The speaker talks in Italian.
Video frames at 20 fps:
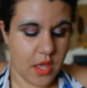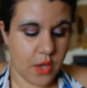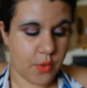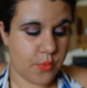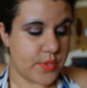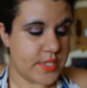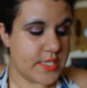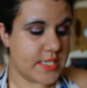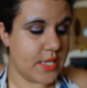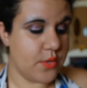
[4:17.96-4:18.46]

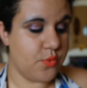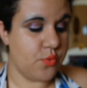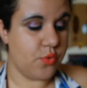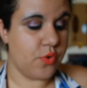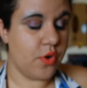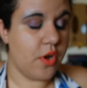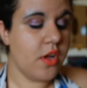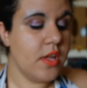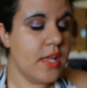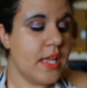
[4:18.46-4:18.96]
questo è
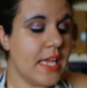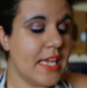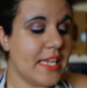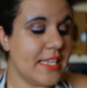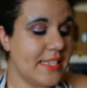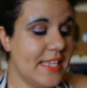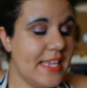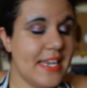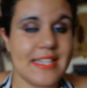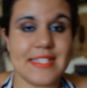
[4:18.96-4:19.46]
uno
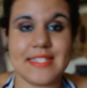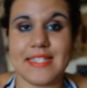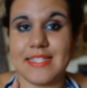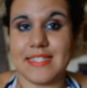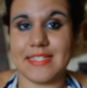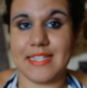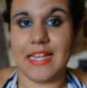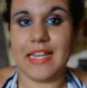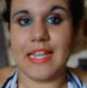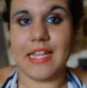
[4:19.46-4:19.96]
della
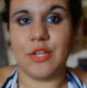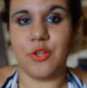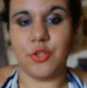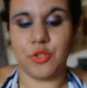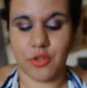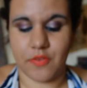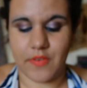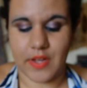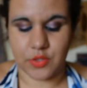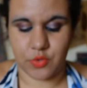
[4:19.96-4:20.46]
stessa linea ho
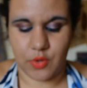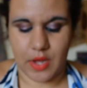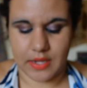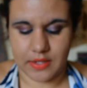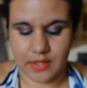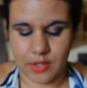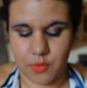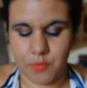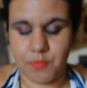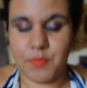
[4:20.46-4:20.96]
trovato
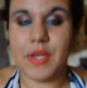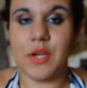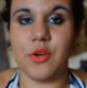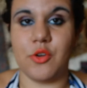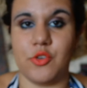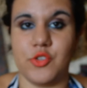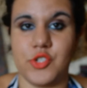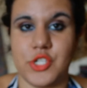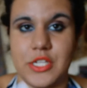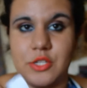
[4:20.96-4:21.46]
anche un
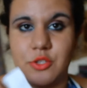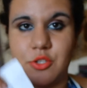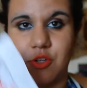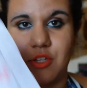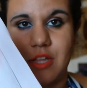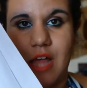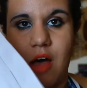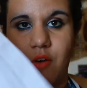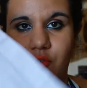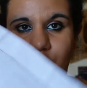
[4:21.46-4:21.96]
piccolo centro
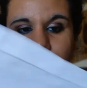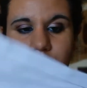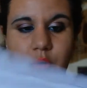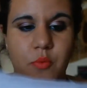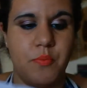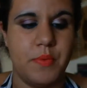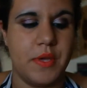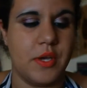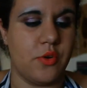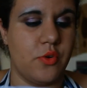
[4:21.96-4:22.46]
tavola
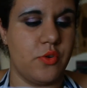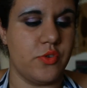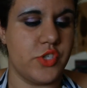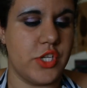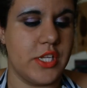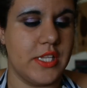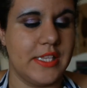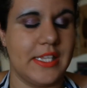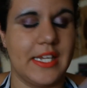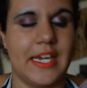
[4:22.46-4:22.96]
un piccolo
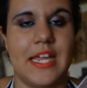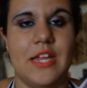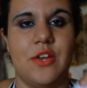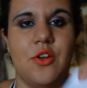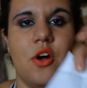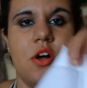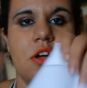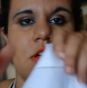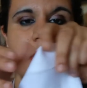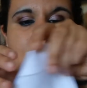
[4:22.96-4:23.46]

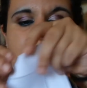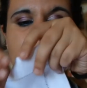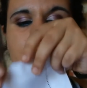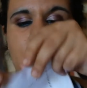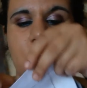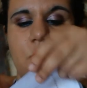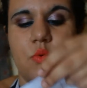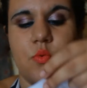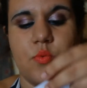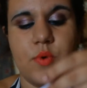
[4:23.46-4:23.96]
centrino
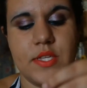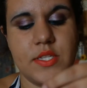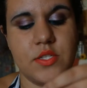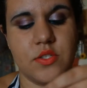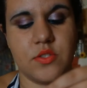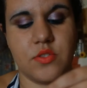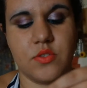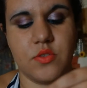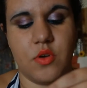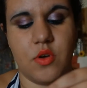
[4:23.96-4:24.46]
con
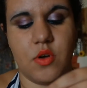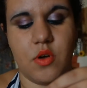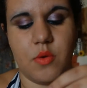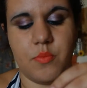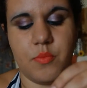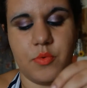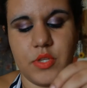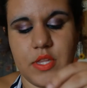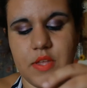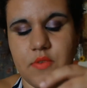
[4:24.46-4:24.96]
questo
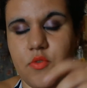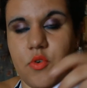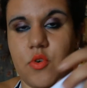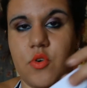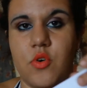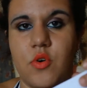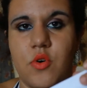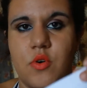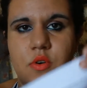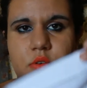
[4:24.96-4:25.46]

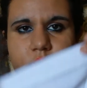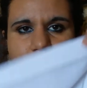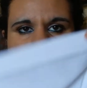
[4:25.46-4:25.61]
motivo